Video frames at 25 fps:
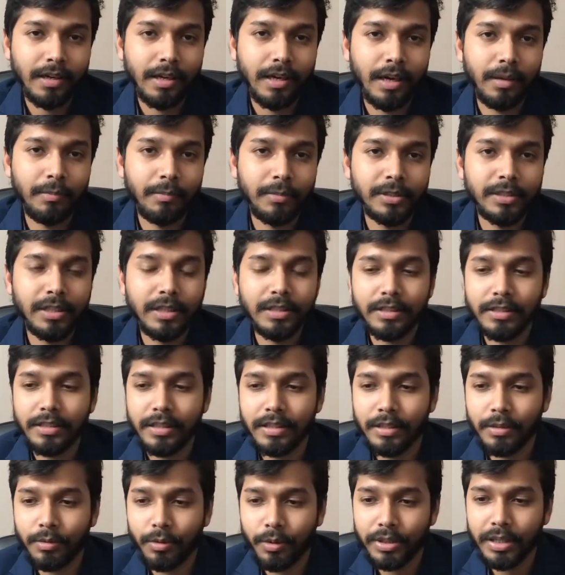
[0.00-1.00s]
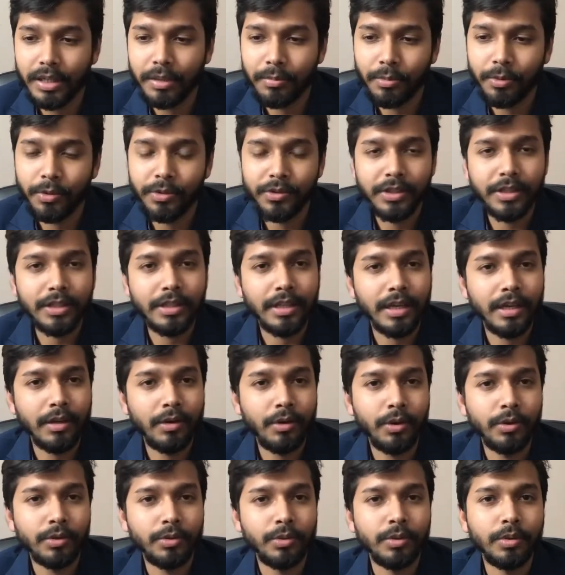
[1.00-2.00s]
আমরা যাদের সাথে কথা বলছি তারা
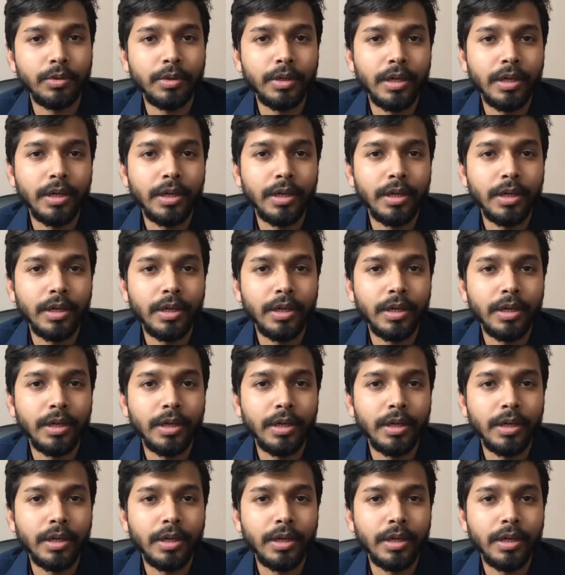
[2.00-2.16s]
হয়তো